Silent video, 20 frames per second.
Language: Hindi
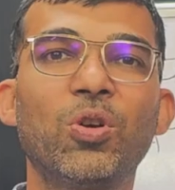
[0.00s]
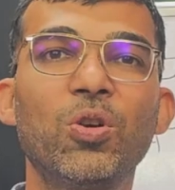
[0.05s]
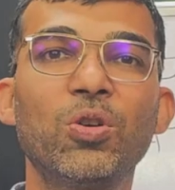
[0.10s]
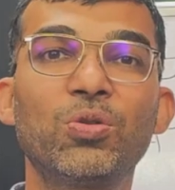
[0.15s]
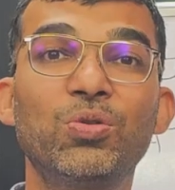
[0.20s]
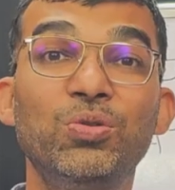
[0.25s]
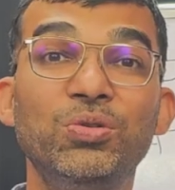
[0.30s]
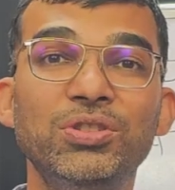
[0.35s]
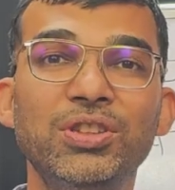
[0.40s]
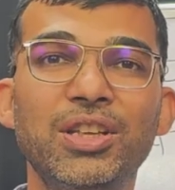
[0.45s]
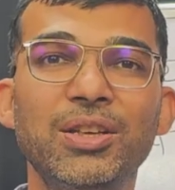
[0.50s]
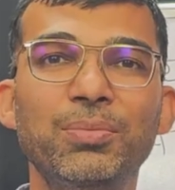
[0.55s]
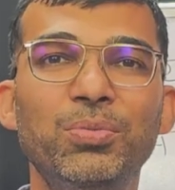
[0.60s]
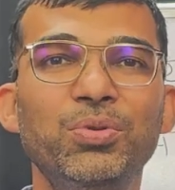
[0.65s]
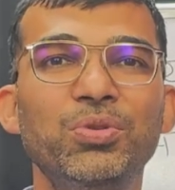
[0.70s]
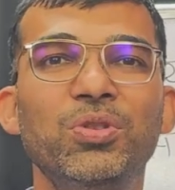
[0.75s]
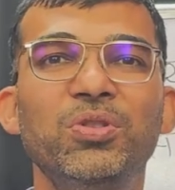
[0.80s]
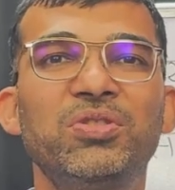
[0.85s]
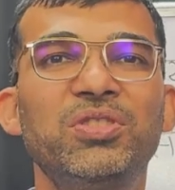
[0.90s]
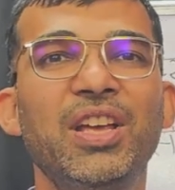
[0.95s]
सौ खून की
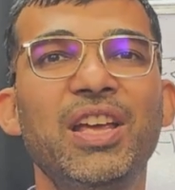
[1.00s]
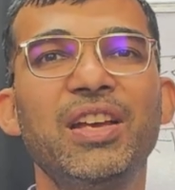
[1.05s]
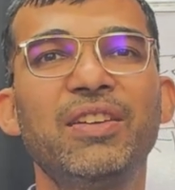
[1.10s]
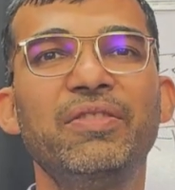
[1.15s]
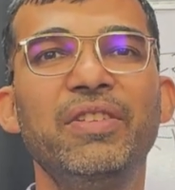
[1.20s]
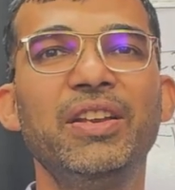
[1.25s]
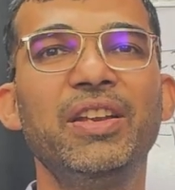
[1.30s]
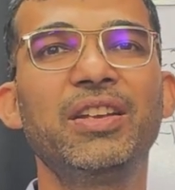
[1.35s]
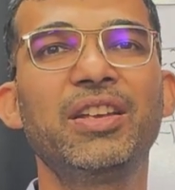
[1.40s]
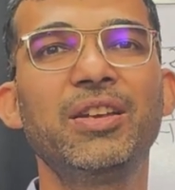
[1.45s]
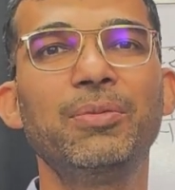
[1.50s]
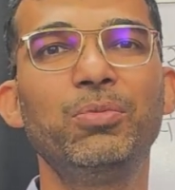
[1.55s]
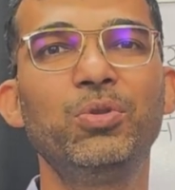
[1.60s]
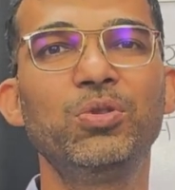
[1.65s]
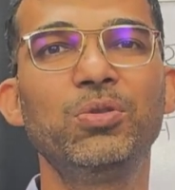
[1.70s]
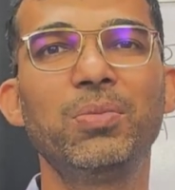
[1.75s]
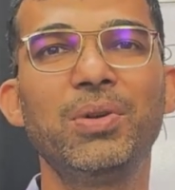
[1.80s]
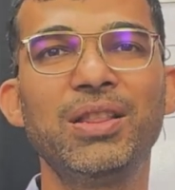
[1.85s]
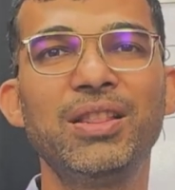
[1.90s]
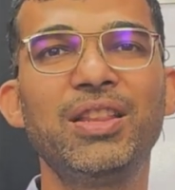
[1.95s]
बूंदों से एक वीरे की
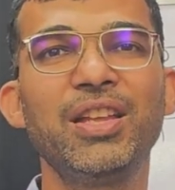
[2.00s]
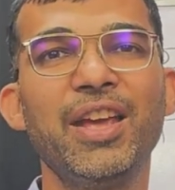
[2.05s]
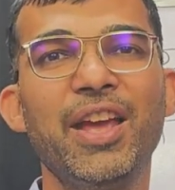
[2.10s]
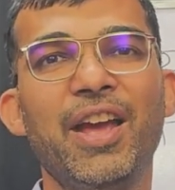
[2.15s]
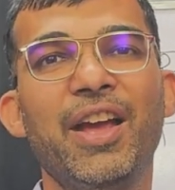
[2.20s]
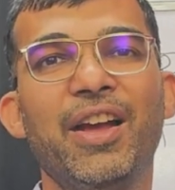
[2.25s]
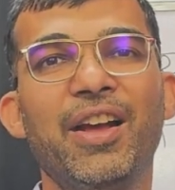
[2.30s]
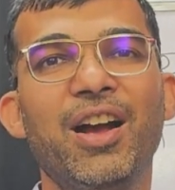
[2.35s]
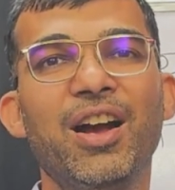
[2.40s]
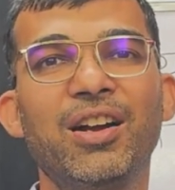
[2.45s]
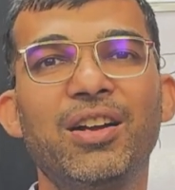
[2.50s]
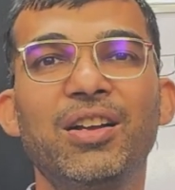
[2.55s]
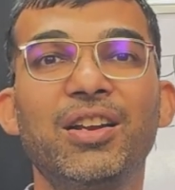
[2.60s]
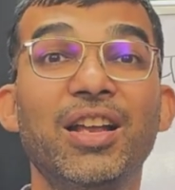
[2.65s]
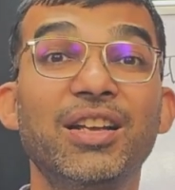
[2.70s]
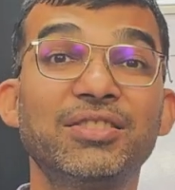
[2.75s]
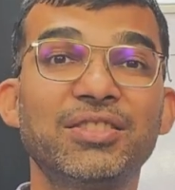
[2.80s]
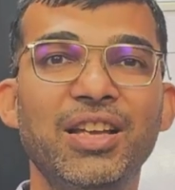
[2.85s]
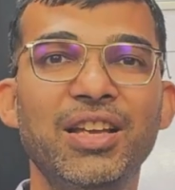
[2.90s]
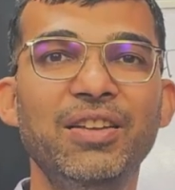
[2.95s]
बूंद बनती है
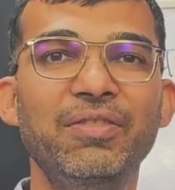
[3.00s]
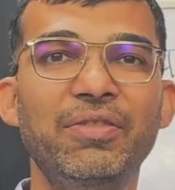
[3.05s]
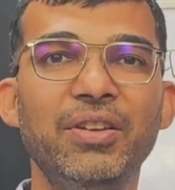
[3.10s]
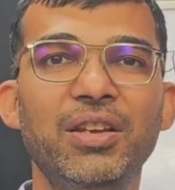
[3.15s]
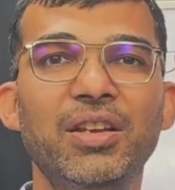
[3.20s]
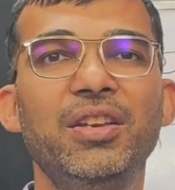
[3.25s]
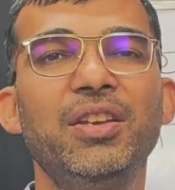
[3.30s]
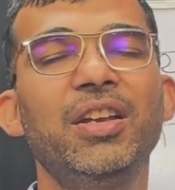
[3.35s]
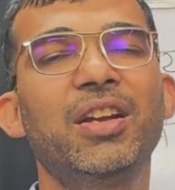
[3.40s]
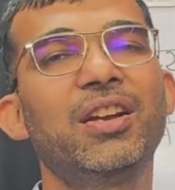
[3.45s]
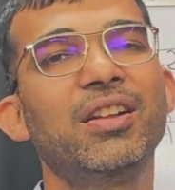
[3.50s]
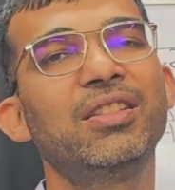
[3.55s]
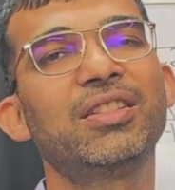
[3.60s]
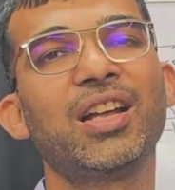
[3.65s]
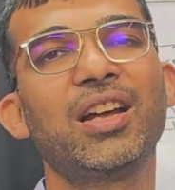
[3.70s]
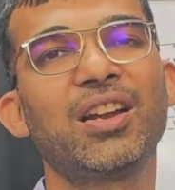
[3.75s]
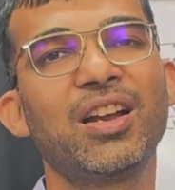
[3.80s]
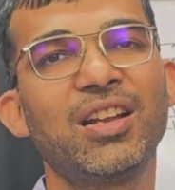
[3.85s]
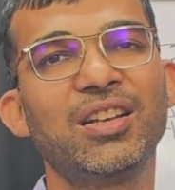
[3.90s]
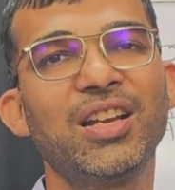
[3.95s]
अगर ऐसे ही वीरे
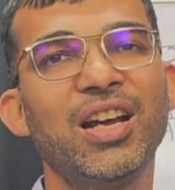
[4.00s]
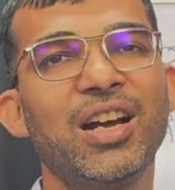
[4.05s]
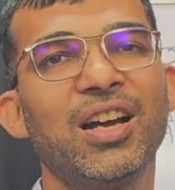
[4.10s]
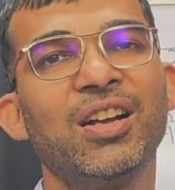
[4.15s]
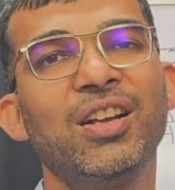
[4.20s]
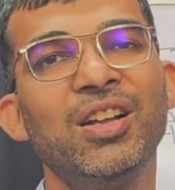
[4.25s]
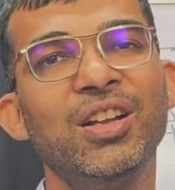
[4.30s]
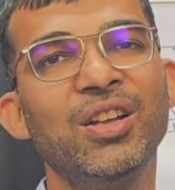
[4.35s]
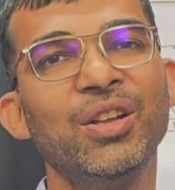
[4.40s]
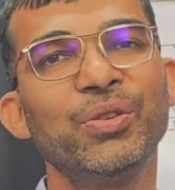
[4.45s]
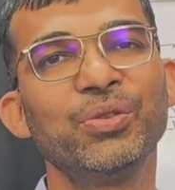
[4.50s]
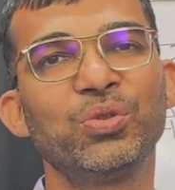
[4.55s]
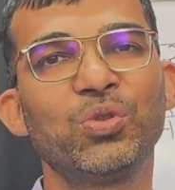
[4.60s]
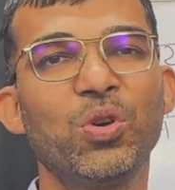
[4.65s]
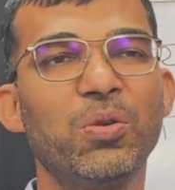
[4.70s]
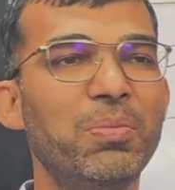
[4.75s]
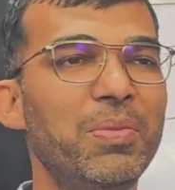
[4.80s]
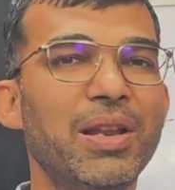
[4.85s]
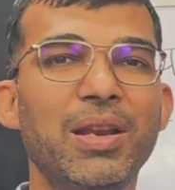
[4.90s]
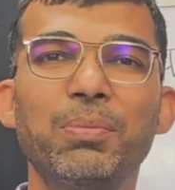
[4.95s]
निकलता रहा ना
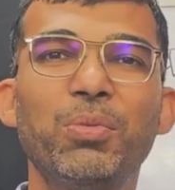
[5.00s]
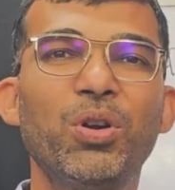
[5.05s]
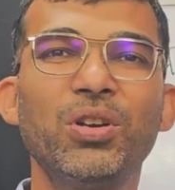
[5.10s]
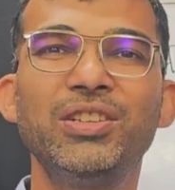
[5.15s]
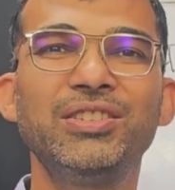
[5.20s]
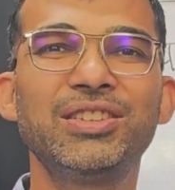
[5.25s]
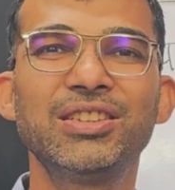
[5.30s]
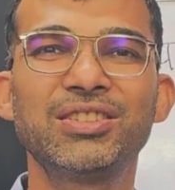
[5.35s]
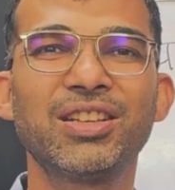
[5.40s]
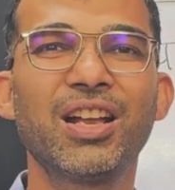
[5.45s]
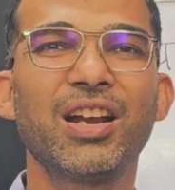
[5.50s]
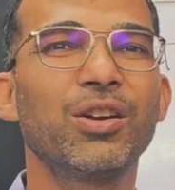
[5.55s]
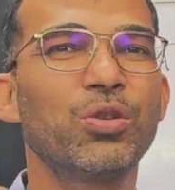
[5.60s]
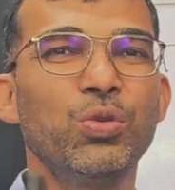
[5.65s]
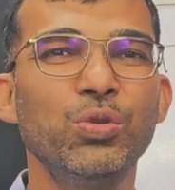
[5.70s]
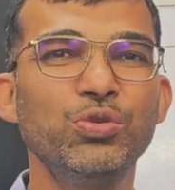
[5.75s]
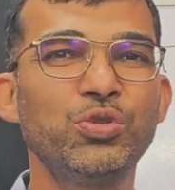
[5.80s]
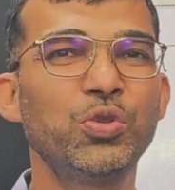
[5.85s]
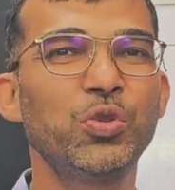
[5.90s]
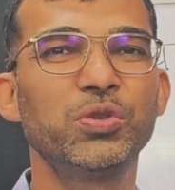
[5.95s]
तो मेरे बॉडी से सारा
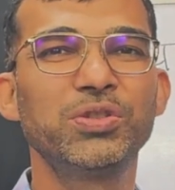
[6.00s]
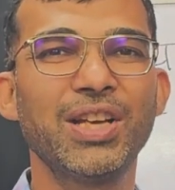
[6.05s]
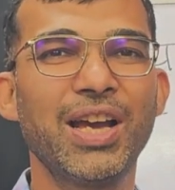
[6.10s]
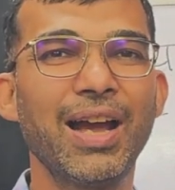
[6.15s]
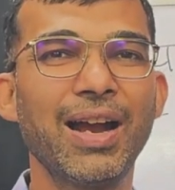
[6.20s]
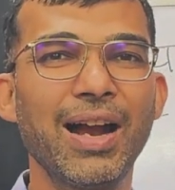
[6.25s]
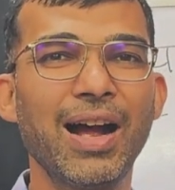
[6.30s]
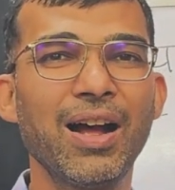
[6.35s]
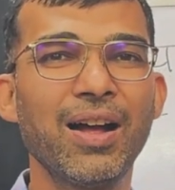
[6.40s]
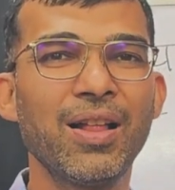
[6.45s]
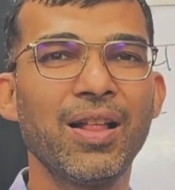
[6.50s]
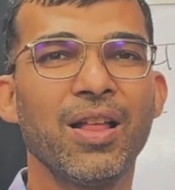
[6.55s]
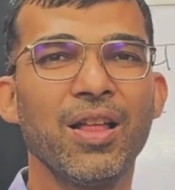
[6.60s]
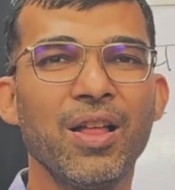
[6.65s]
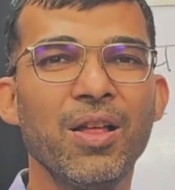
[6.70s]
खून सूख जाएगा